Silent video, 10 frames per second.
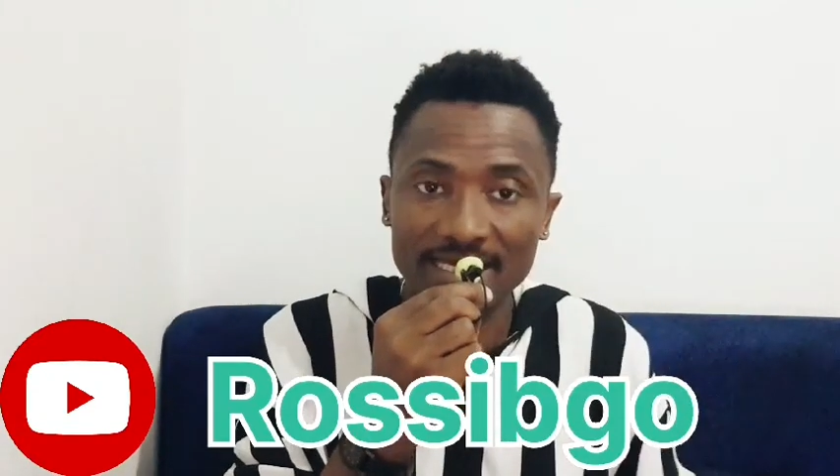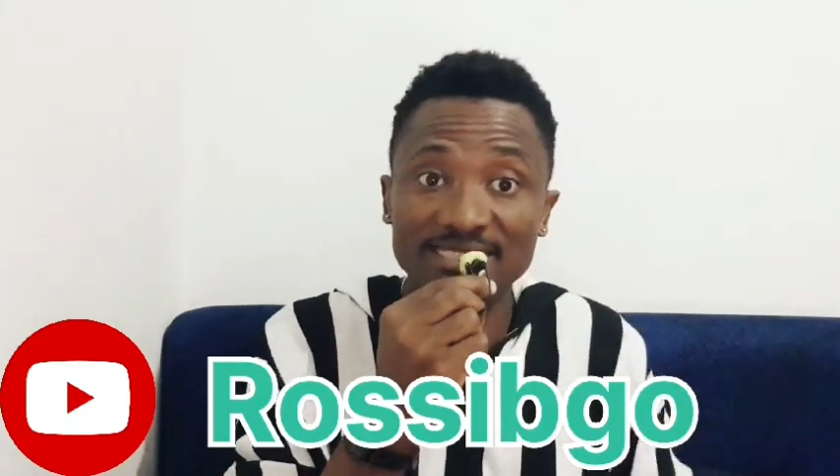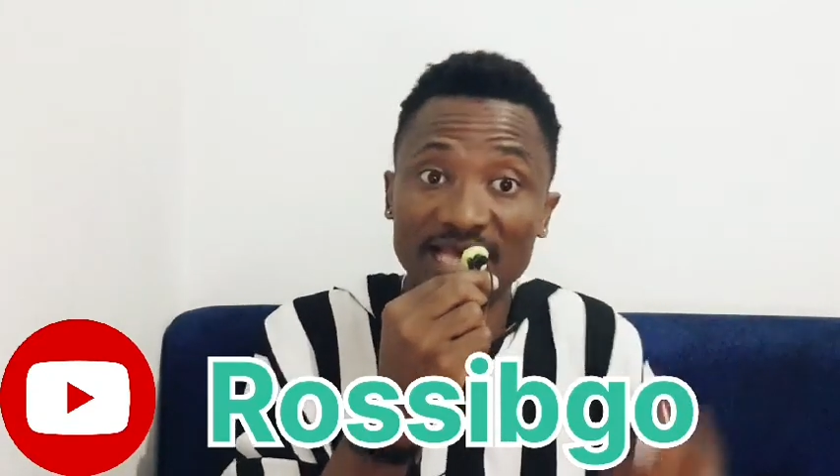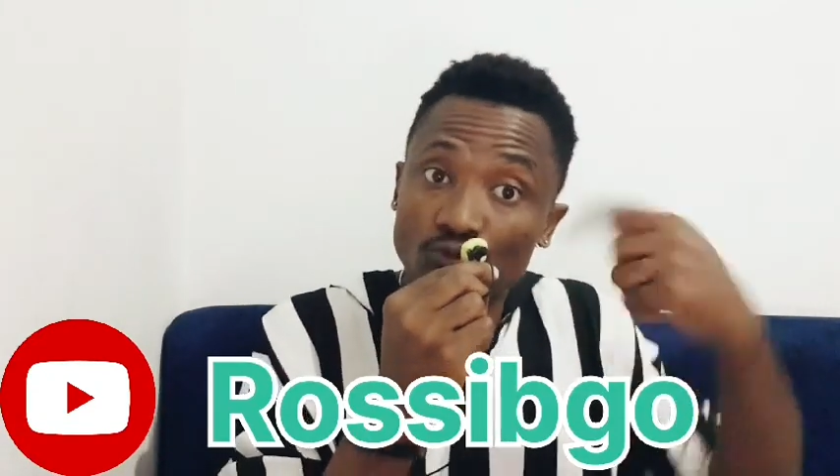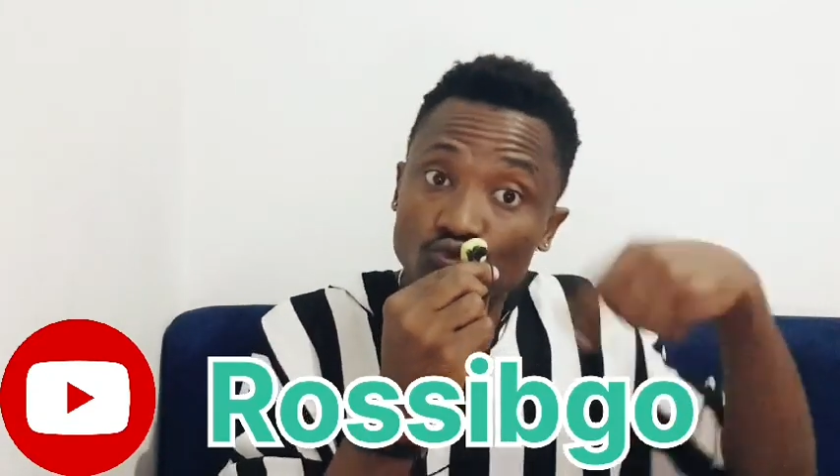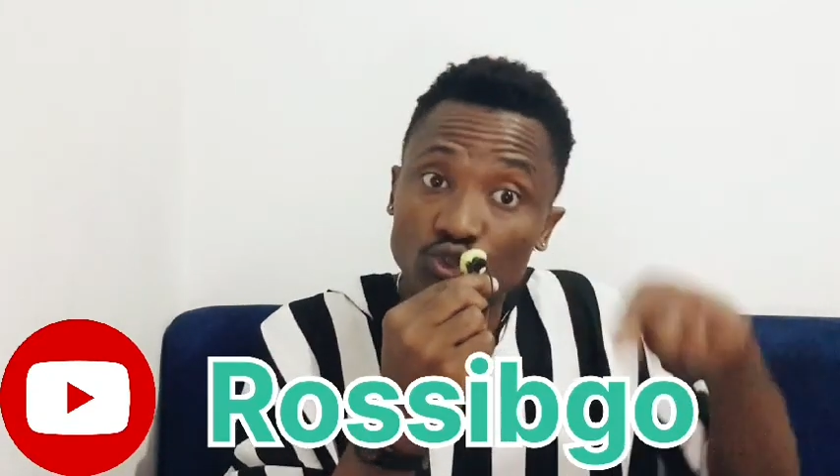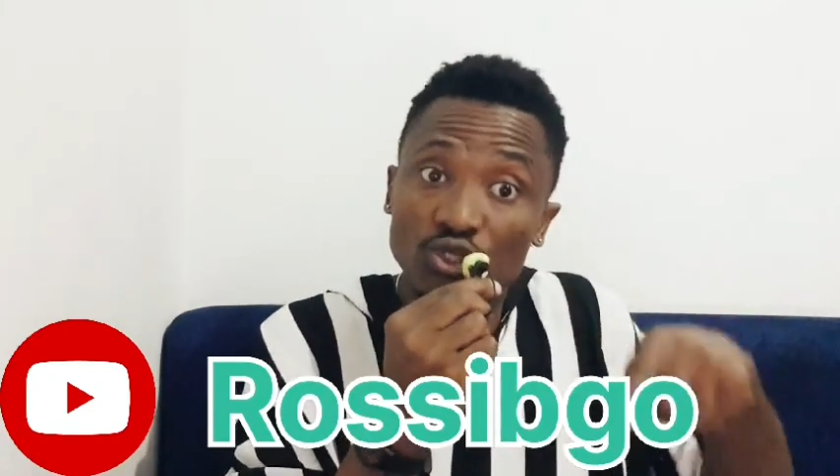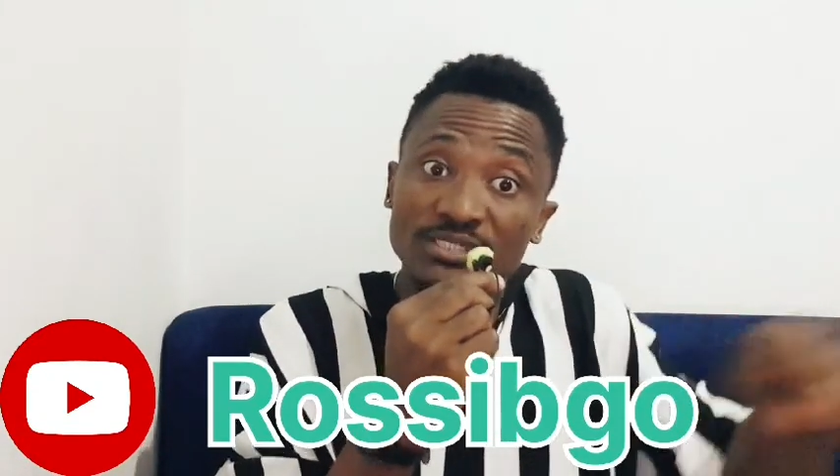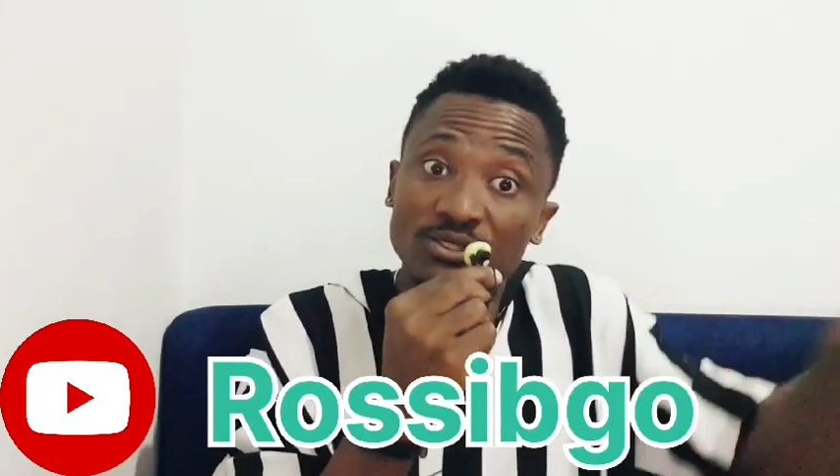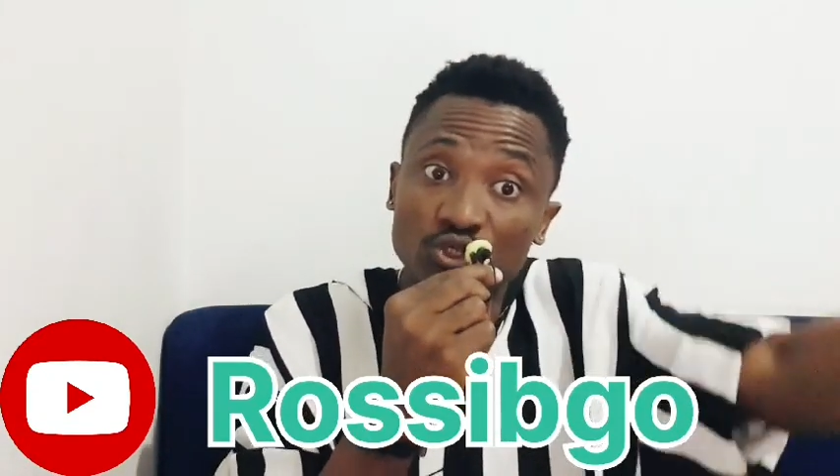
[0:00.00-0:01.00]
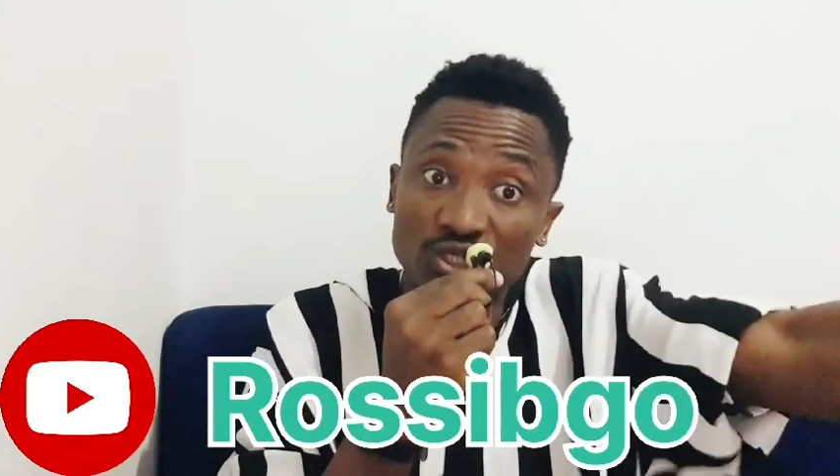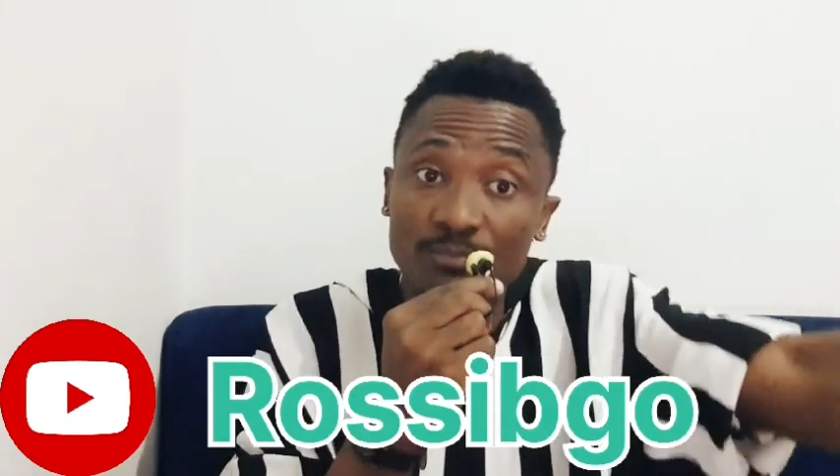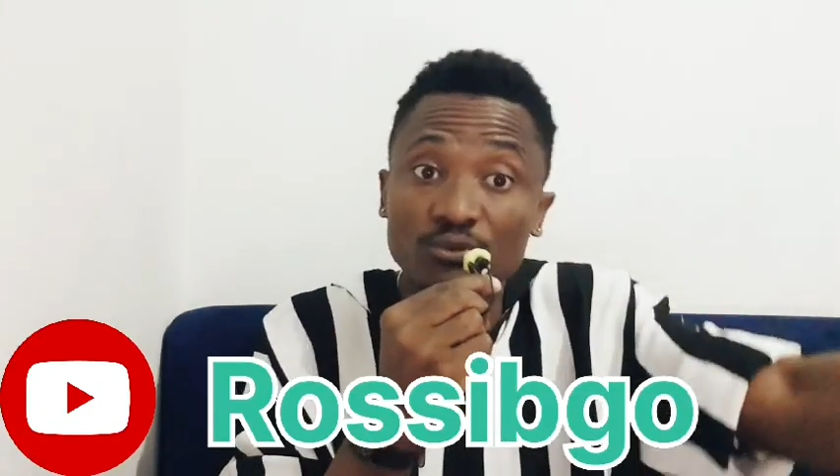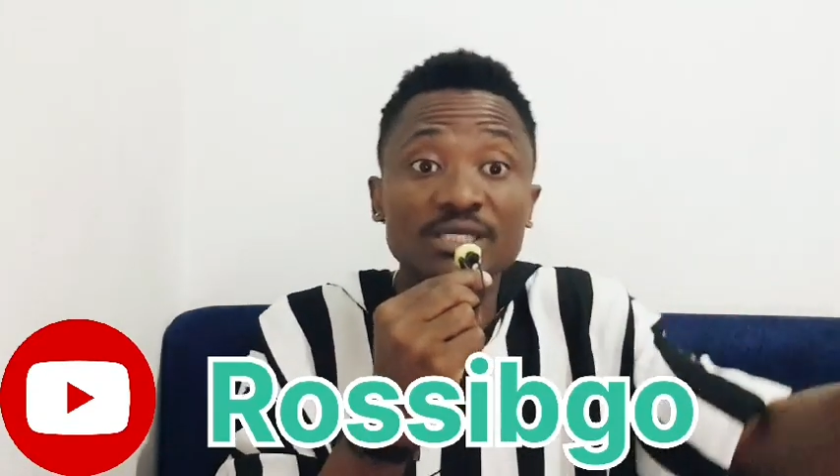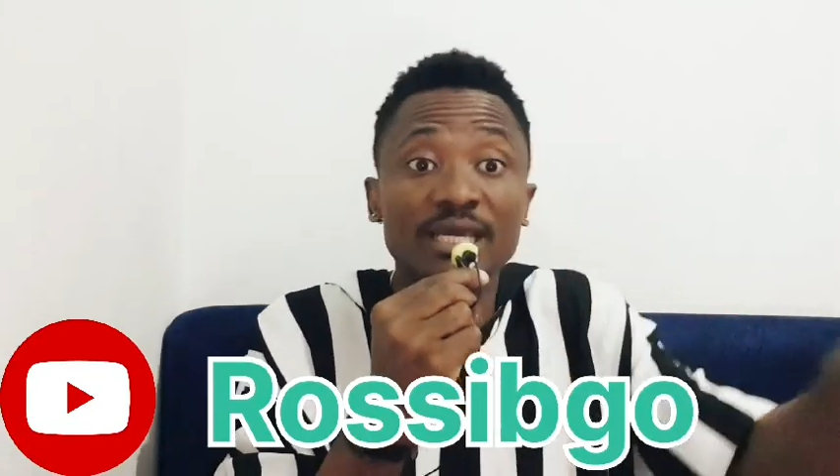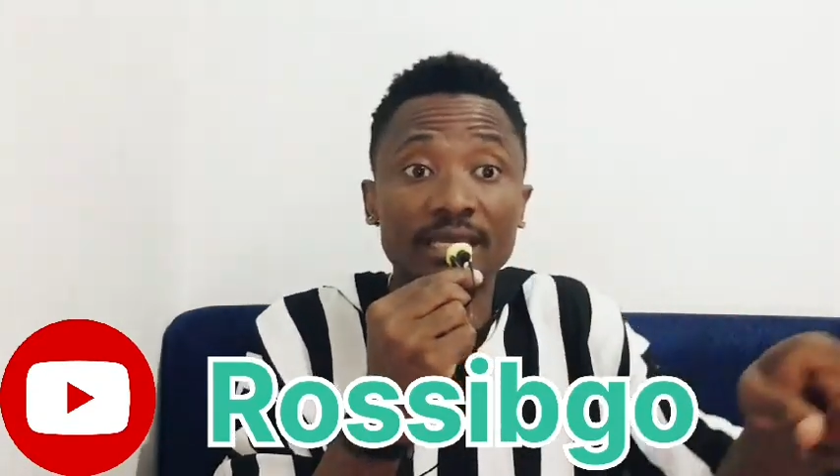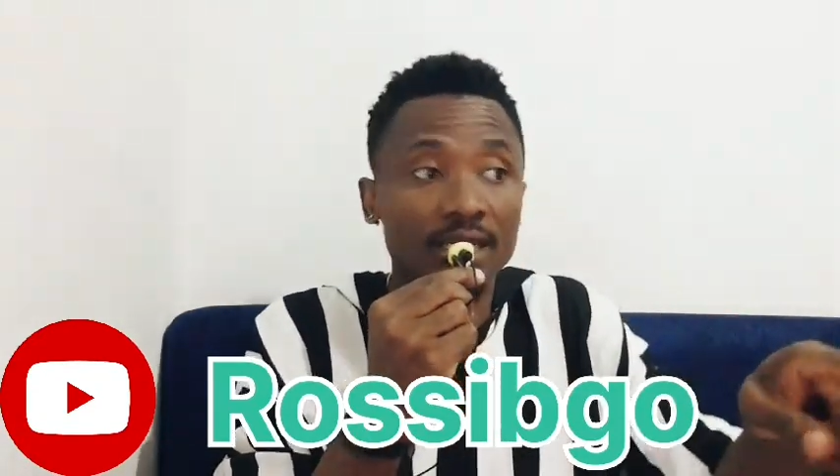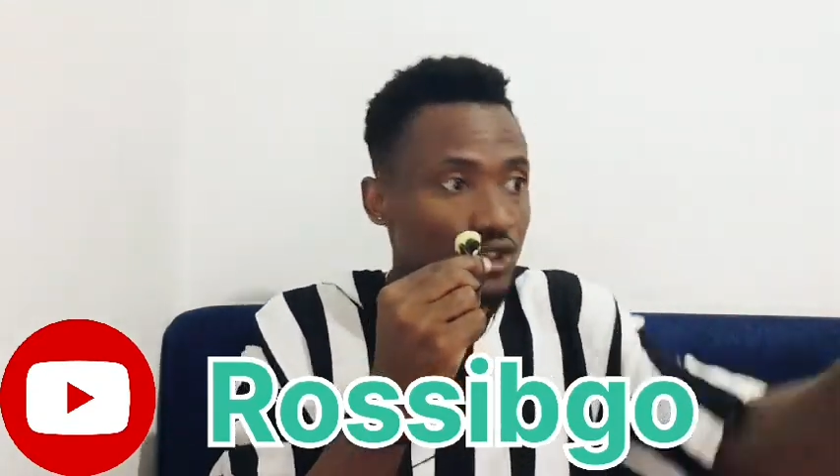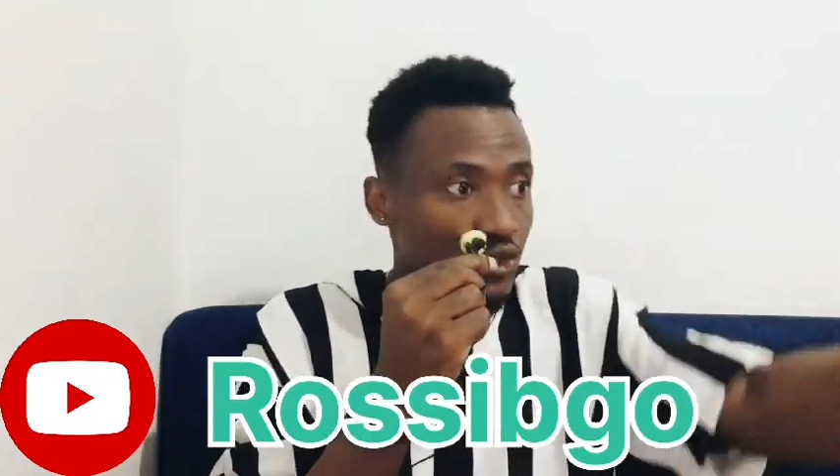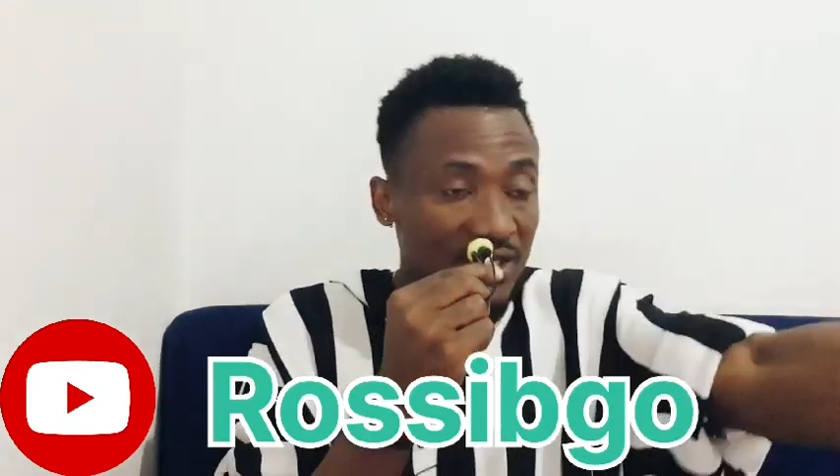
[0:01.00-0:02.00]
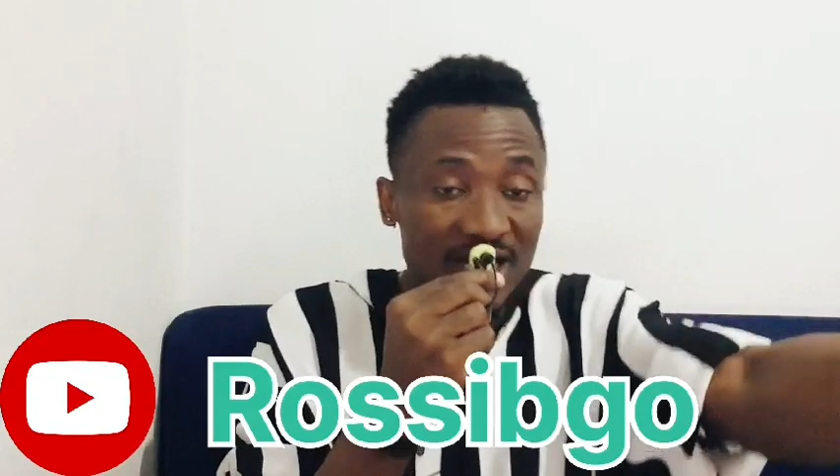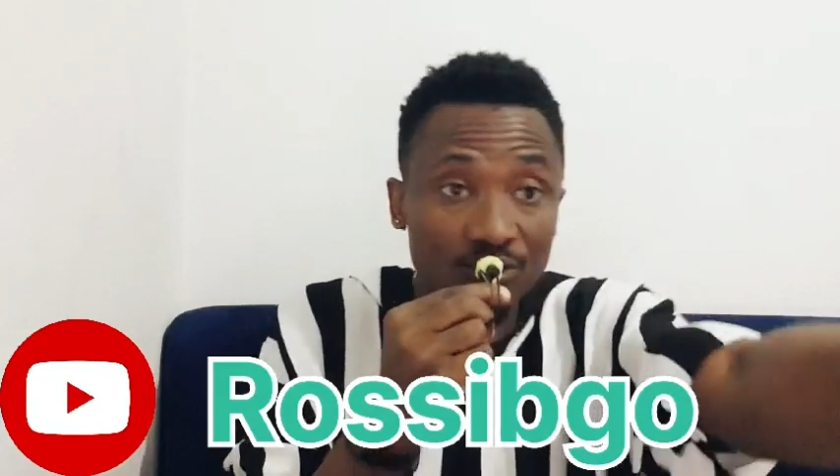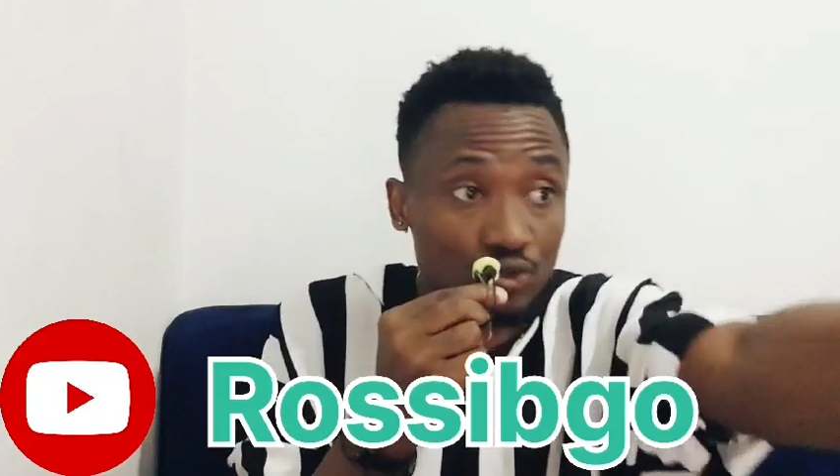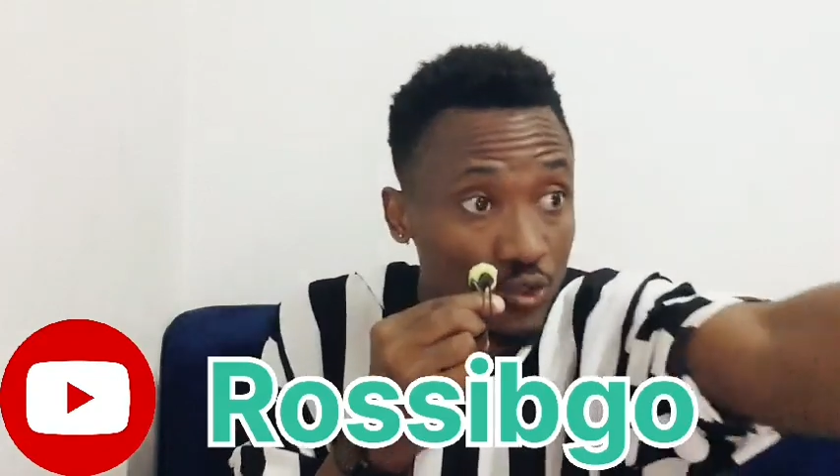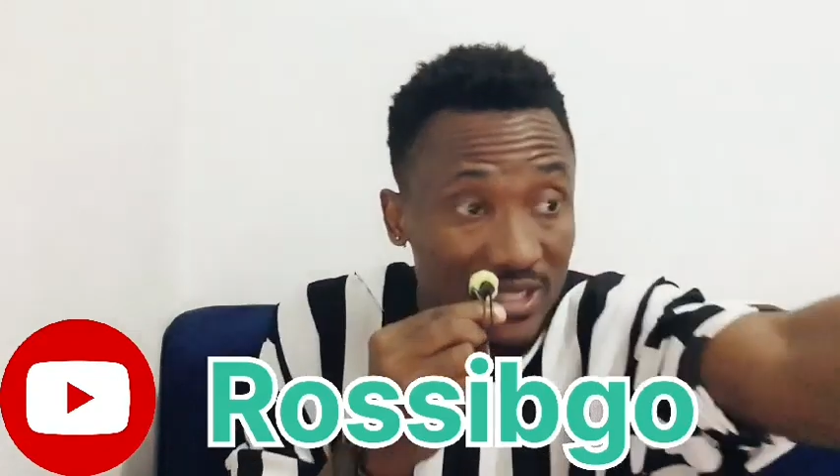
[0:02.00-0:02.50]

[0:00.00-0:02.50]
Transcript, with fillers: C'est à nous de les éduquer pour dire, eh, ce gars,